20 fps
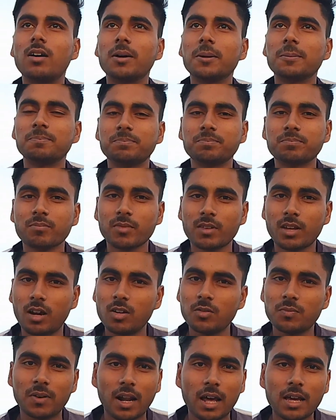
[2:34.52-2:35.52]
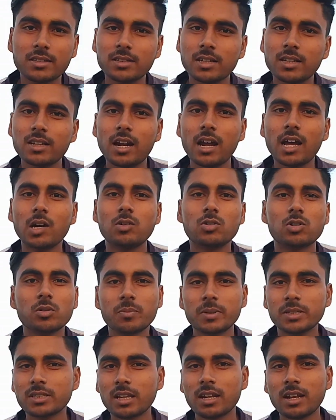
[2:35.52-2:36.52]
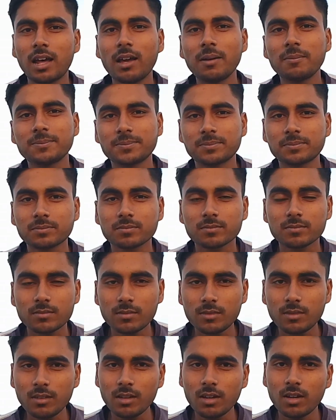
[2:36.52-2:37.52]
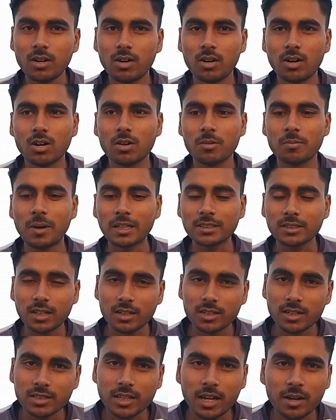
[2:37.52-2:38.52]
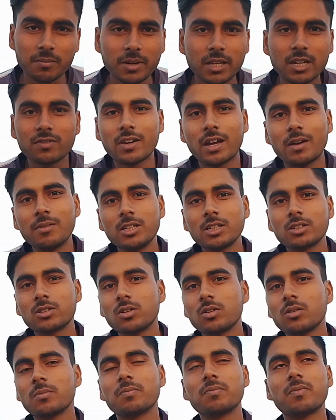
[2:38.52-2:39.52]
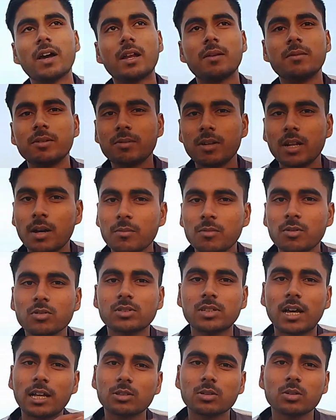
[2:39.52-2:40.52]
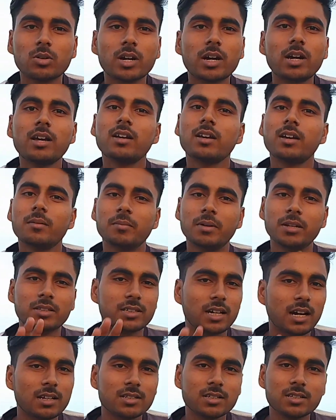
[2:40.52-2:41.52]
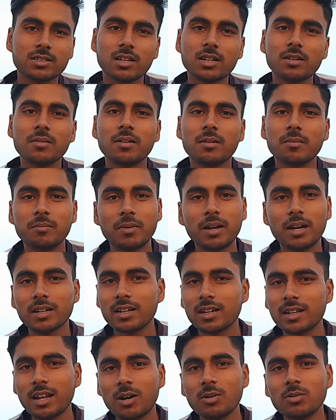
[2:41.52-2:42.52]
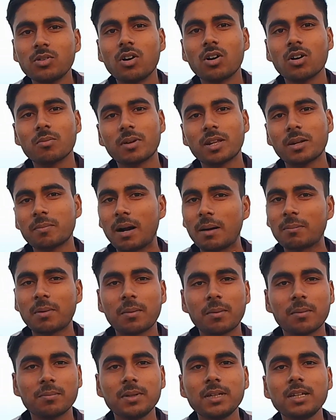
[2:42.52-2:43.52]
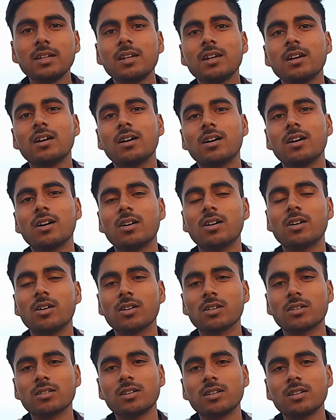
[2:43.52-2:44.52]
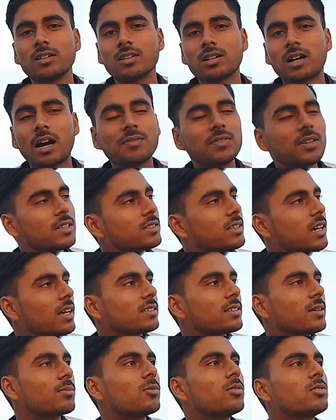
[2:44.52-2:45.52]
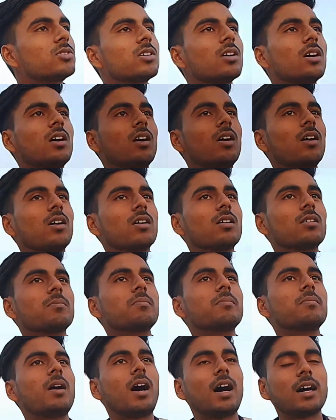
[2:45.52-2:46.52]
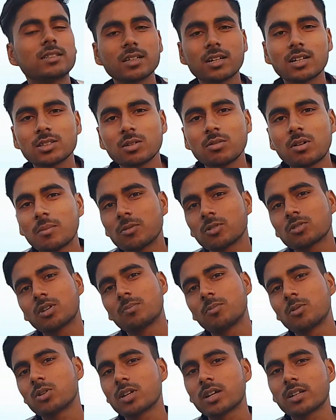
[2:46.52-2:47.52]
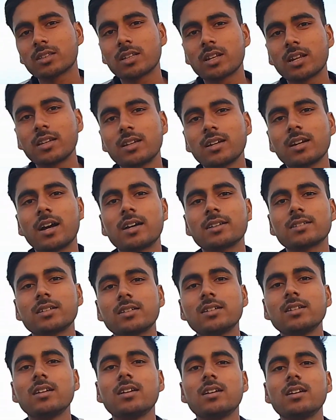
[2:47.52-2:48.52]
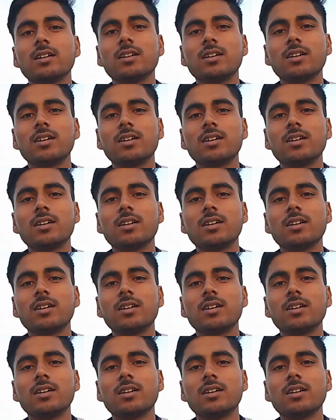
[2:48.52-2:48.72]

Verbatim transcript: और भाई पढ़ाई चली रहा है यूट्यूब भी चल रहा है और बात कर लिया जाए मेरी फैमिली तो फैमिली में हम लोग सात लोग हैं मेरी चार सिस्टर मैं अकेला हूँ और मेरे पापा मम्मी काफ़ी अच्छा है सब कुछ और आशा करता हूँ आप लोग सपोर्ट करते रहिएगा ऐसे ही